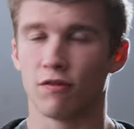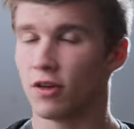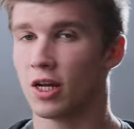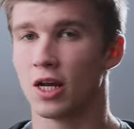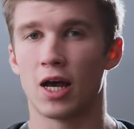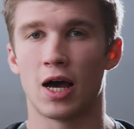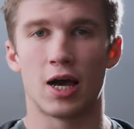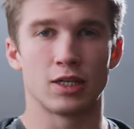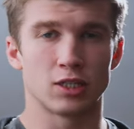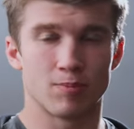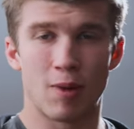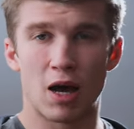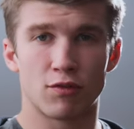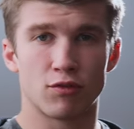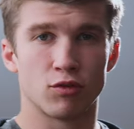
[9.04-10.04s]
viele
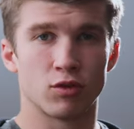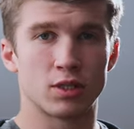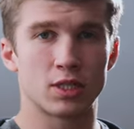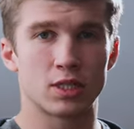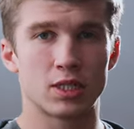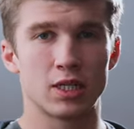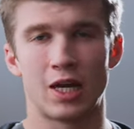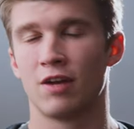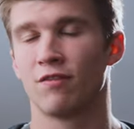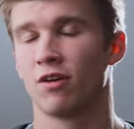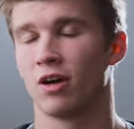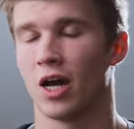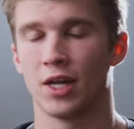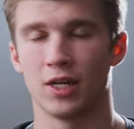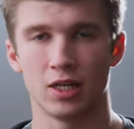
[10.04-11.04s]
Smartphones, die
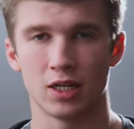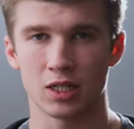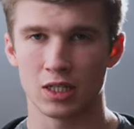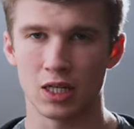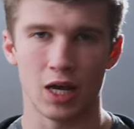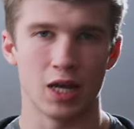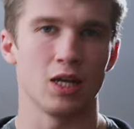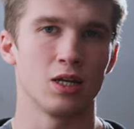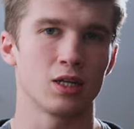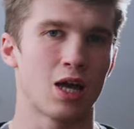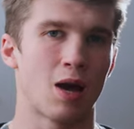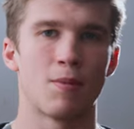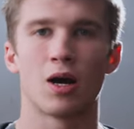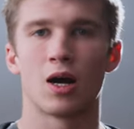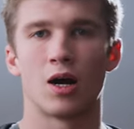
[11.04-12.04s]
einfach eine geile
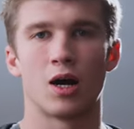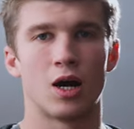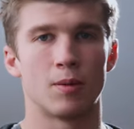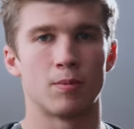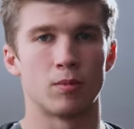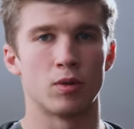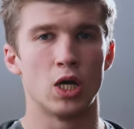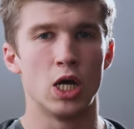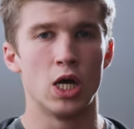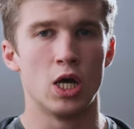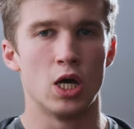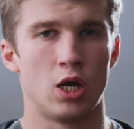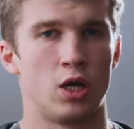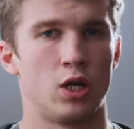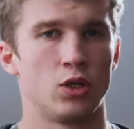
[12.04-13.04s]
Kamera haben.
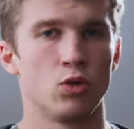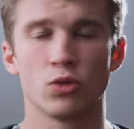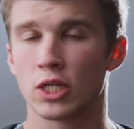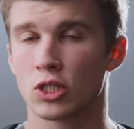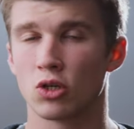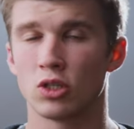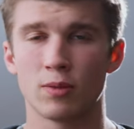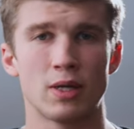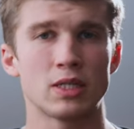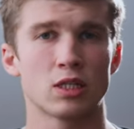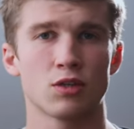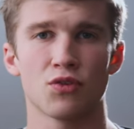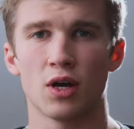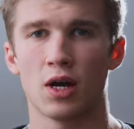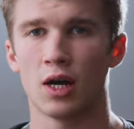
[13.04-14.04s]
Nun, jetzt könnte man
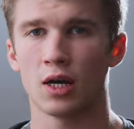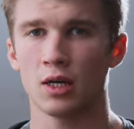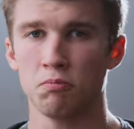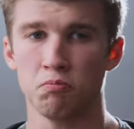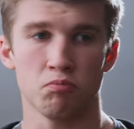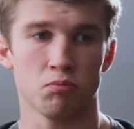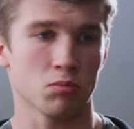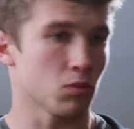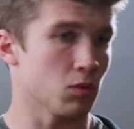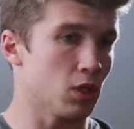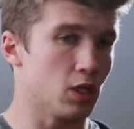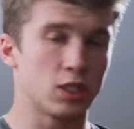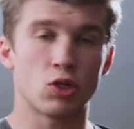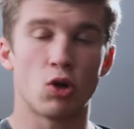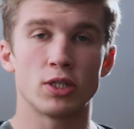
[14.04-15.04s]
sich fragen,
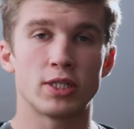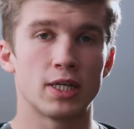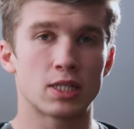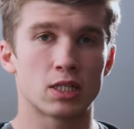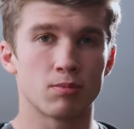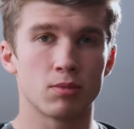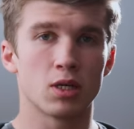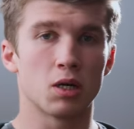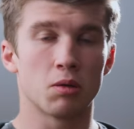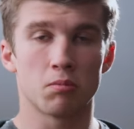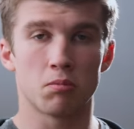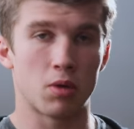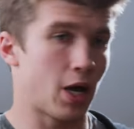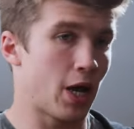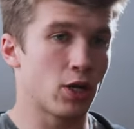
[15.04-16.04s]
soll ich jetzt
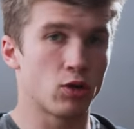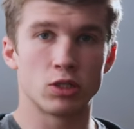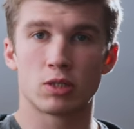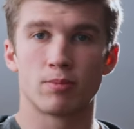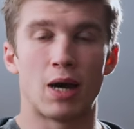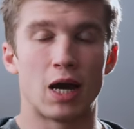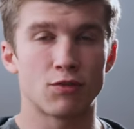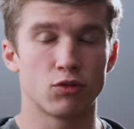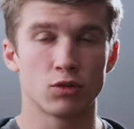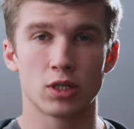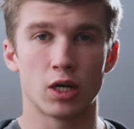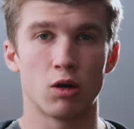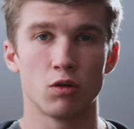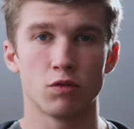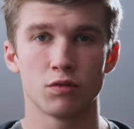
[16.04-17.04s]
mir ein neues Smartphone
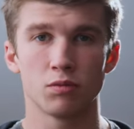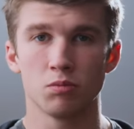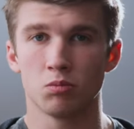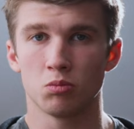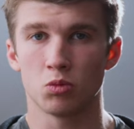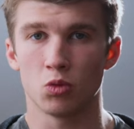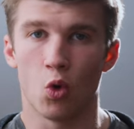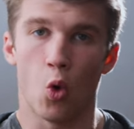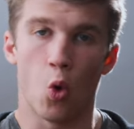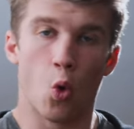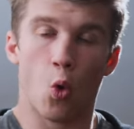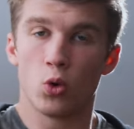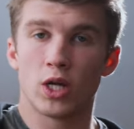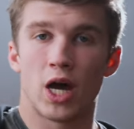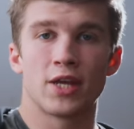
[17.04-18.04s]
kaufen
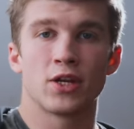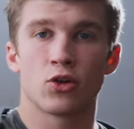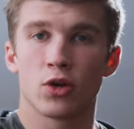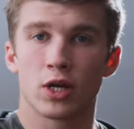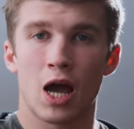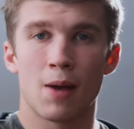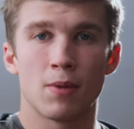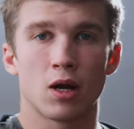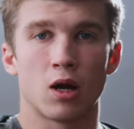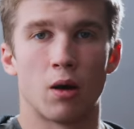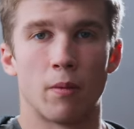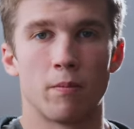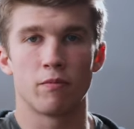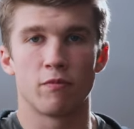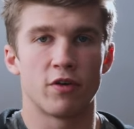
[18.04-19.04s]
oder eine neue
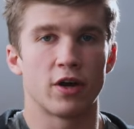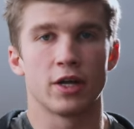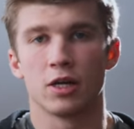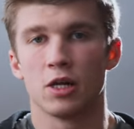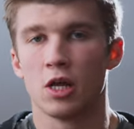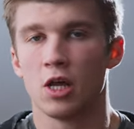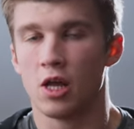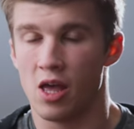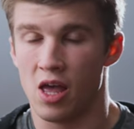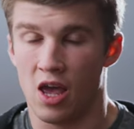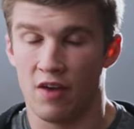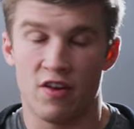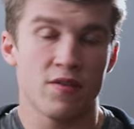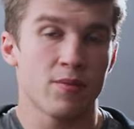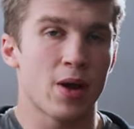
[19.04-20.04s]
Kamera? Weil,
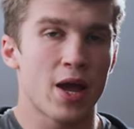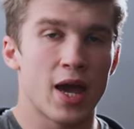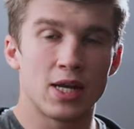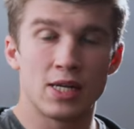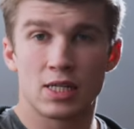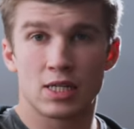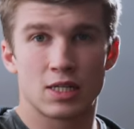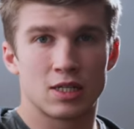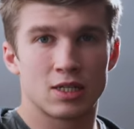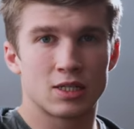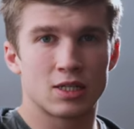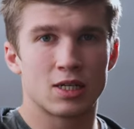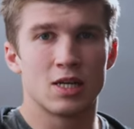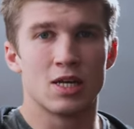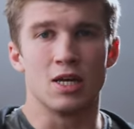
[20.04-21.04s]
wenn wir mal ehrlich
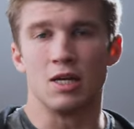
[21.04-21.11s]
sind,